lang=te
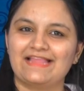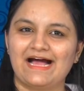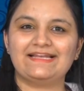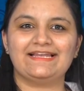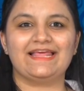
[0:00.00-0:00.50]

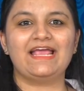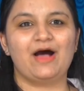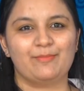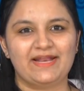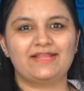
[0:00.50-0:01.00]
దానిని
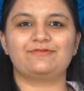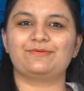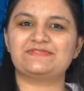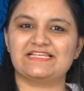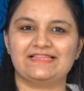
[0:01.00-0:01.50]

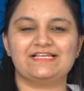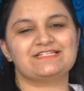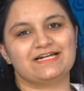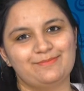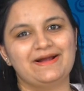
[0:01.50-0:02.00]
అమరత్వం
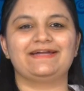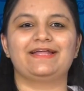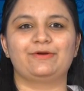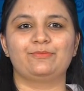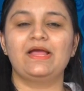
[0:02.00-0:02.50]
సిద్ధించడం
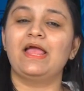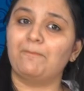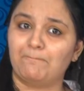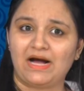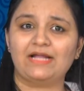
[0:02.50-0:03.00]
అంటారు
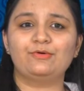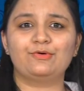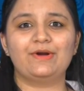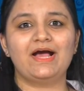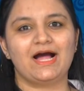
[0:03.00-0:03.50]
బాలు
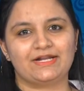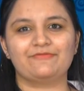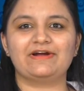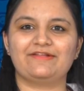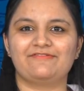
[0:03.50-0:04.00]
కూడా
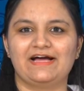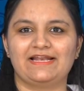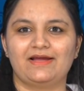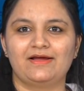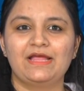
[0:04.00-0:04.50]
అటువంటి వారే